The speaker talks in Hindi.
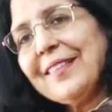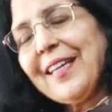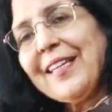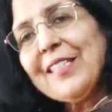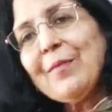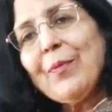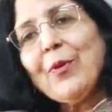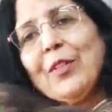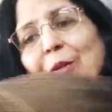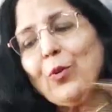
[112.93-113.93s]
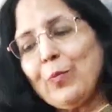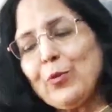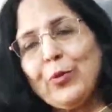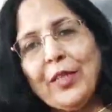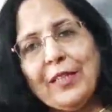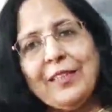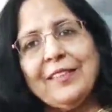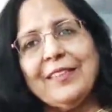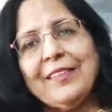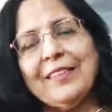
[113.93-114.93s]
है ना जी बहुत ही खूबसूरत
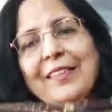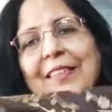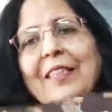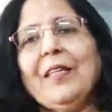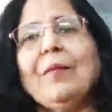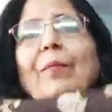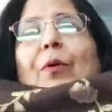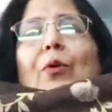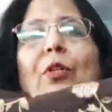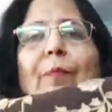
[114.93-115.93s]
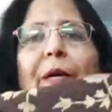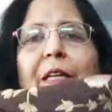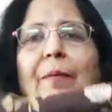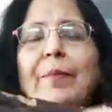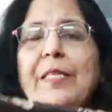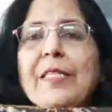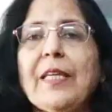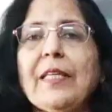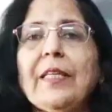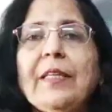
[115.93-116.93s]
बहुत प्यारा पीस
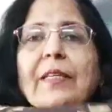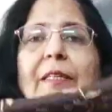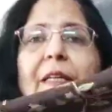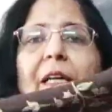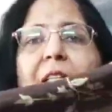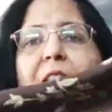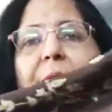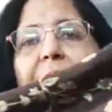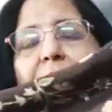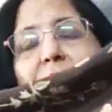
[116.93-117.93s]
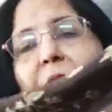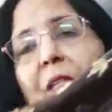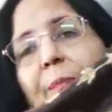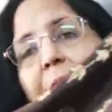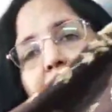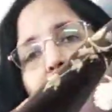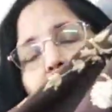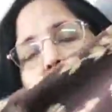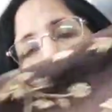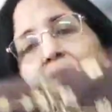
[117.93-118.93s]
है ये अल्टीमेट पीस
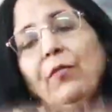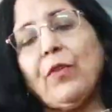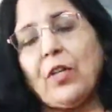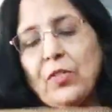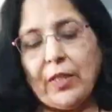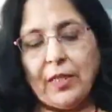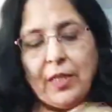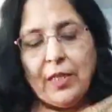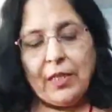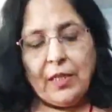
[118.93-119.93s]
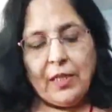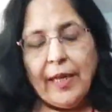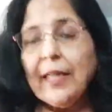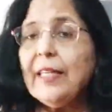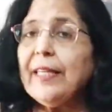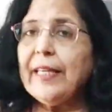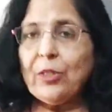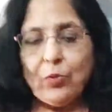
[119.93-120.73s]
फॉर एनी फंक्शन एनी गेट